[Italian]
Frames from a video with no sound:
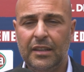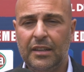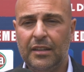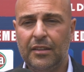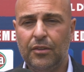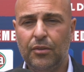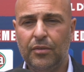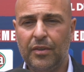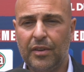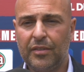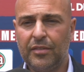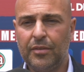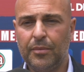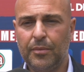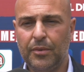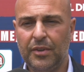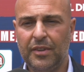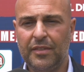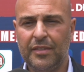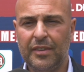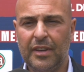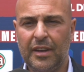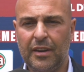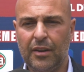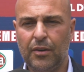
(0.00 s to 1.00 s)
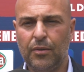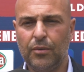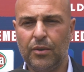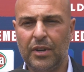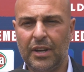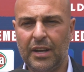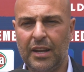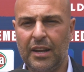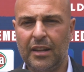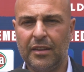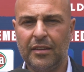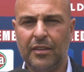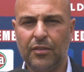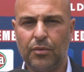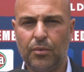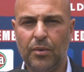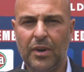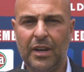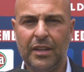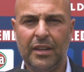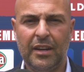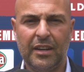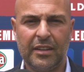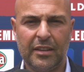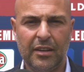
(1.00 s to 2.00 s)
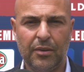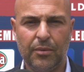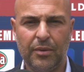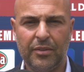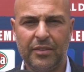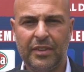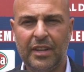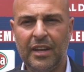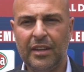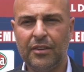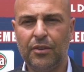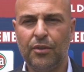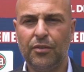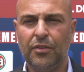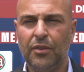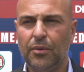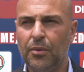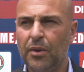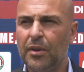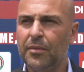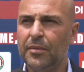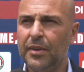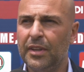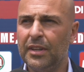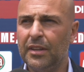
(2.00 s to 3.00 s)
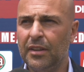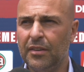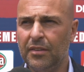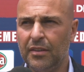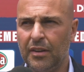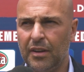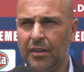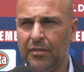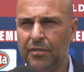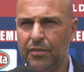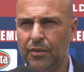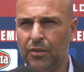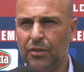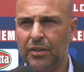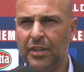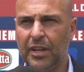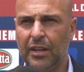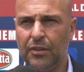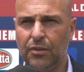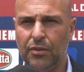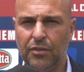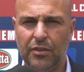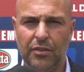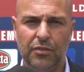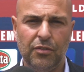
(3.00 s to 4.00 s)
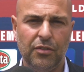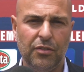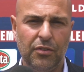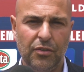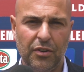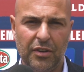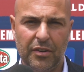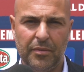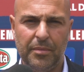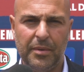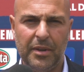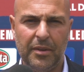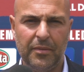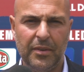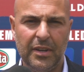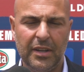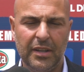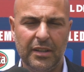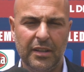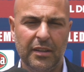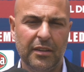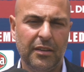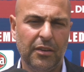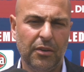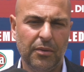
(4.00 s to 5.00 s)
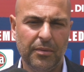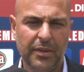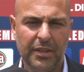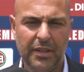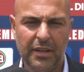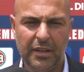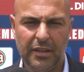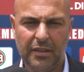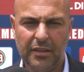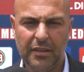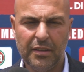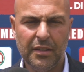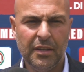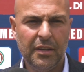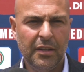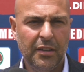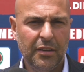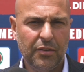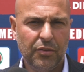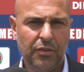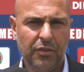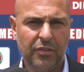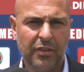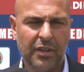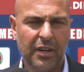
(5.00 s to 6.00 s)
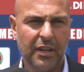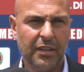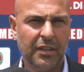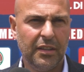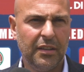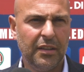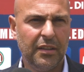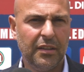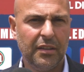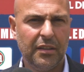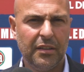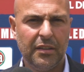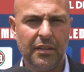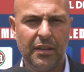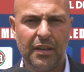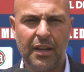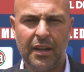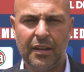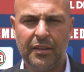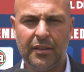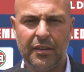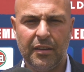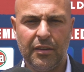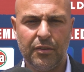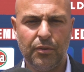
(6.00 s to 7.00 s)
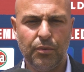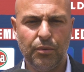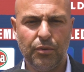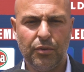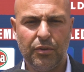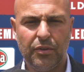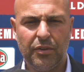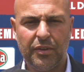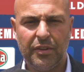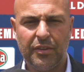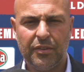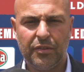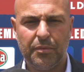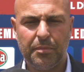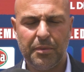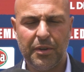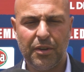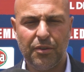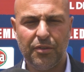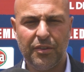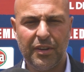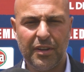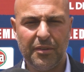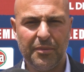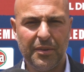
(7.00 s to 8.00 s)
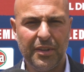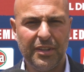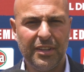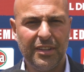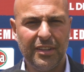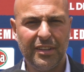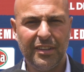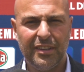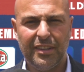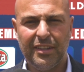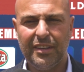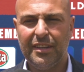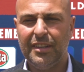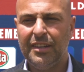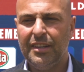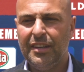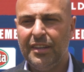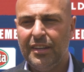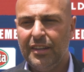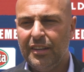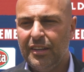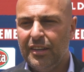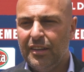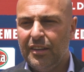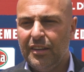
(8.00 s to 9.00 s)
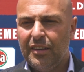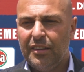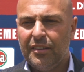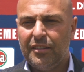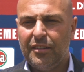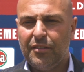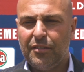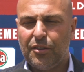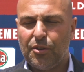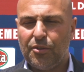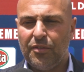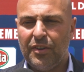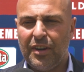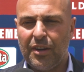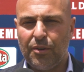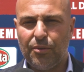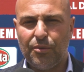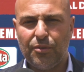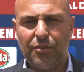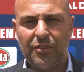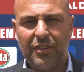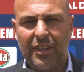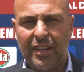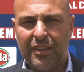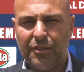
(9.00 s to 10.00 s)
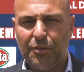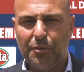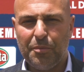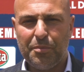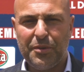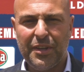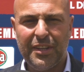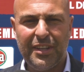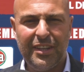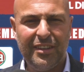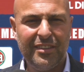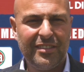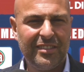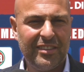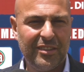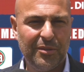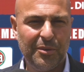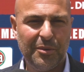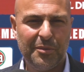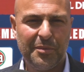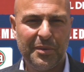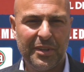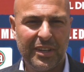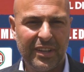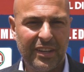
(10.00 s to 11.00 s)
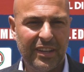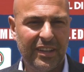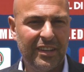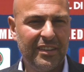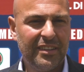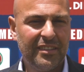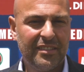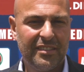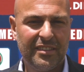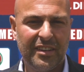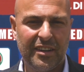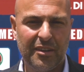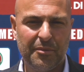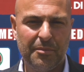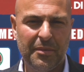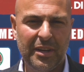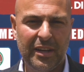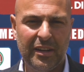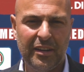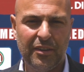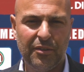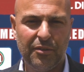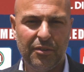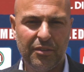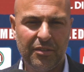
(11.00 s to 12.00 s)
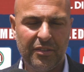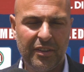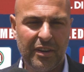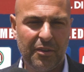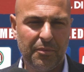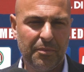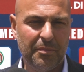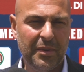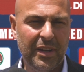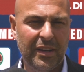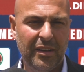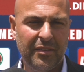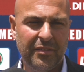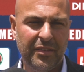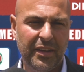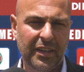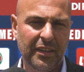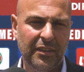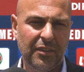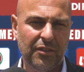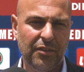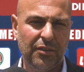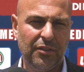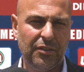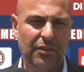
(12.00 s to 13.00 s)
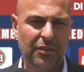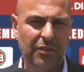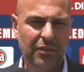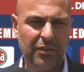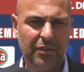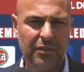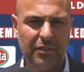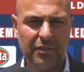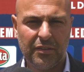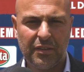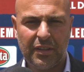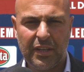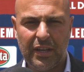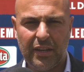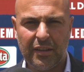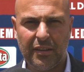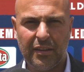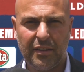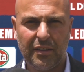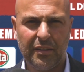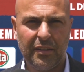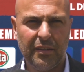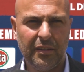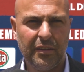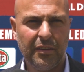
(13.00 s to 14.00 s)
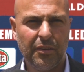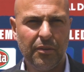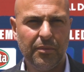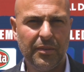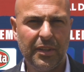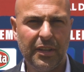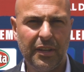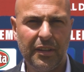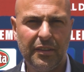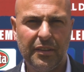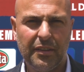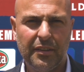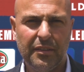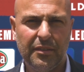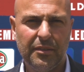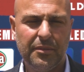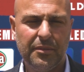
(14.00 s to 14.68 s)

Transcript: e dovessimo iniziare con una grande squadra anche quest'anno sicuramente aver affrontato dieci giorni prima l'Atletico Madrid ci sarà di, di grande aiuto, spero veramente di di trovare uno stadio pienissimo perché sarà bello, sarà un bel evento Cagliari Atletico Madrid.